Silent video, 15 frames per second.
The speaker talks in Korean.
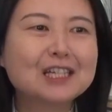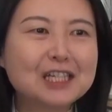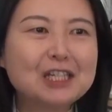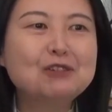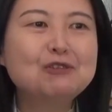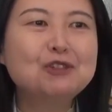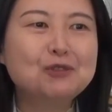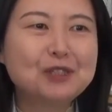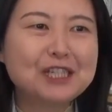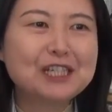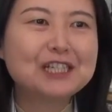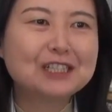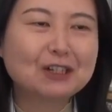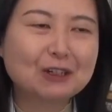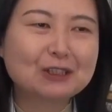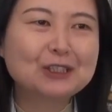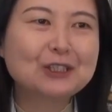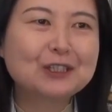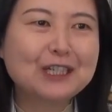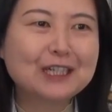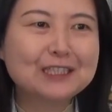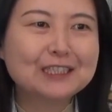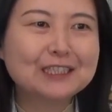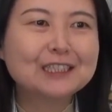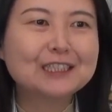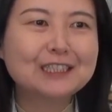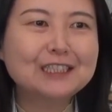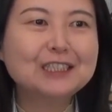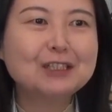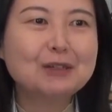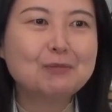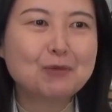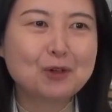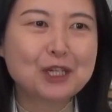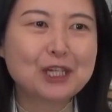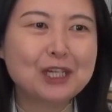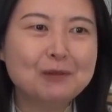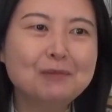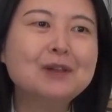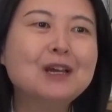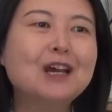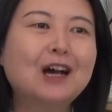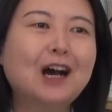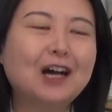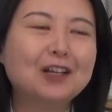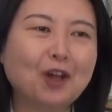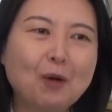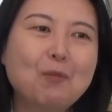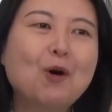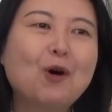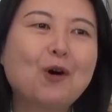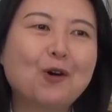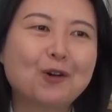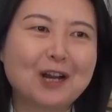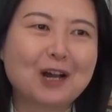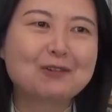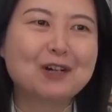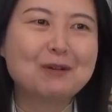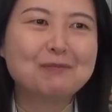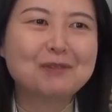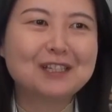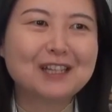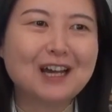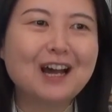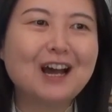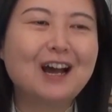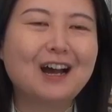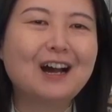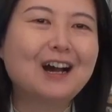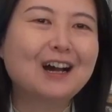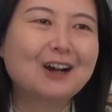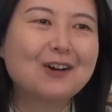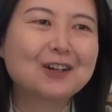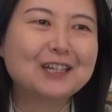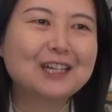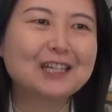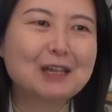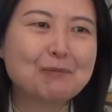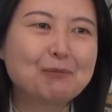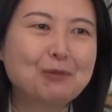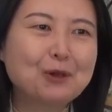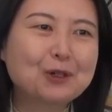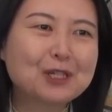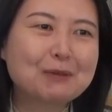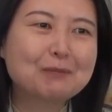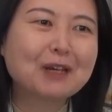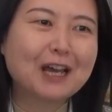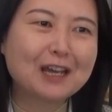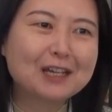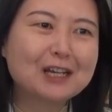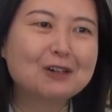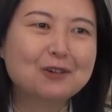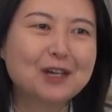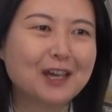기후 위기를 걱정하는 실천 모임 너머라고 합니다. 거기에 대표 김가희라고